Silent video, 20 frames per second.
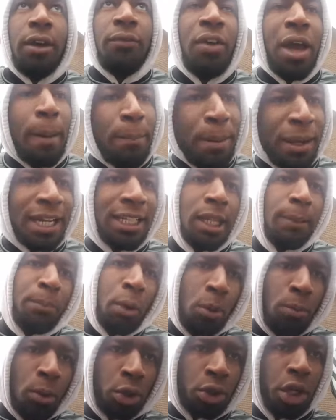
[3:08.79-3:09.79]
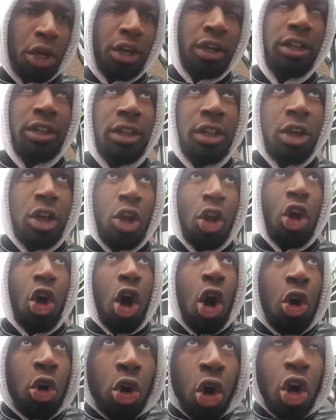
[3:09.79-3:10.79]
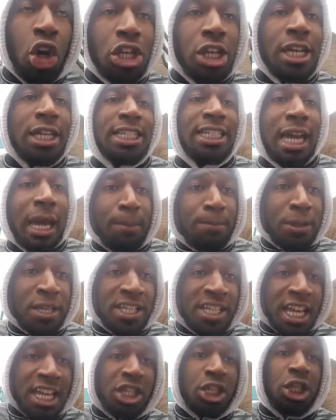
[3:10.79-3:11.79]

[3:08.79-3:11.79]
fait appel à des promoteurs. En gros, c'est un business